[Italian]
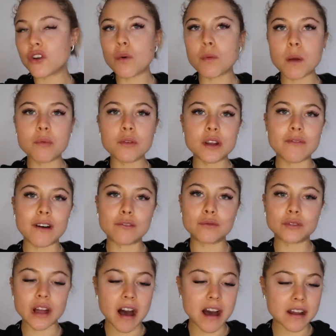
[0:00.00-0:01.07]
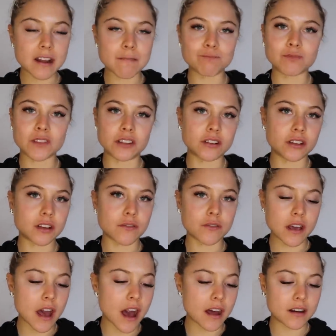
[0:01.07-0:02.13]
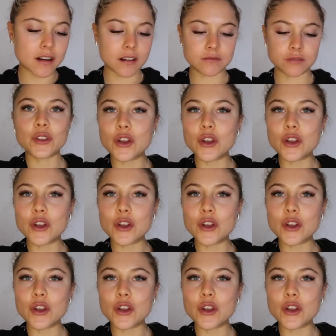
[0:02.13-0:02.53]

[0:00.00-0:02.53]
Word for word: devo proprio rivalutare la dieta vegana.